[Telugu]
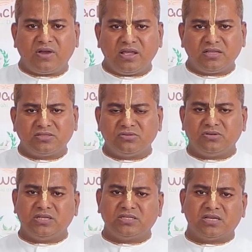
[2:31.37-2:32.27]
వైరస్ను
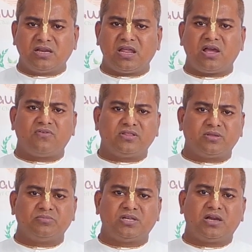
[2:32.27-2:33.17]

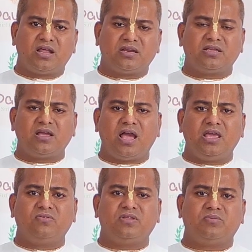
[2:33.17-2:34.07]
నిష్క్రియావంతం చేయడానికి
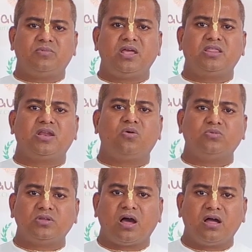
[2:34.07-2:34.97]
ఆయుర్వేదంలో ఏదైనా
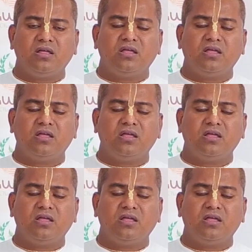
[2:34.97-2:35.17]
ఉందా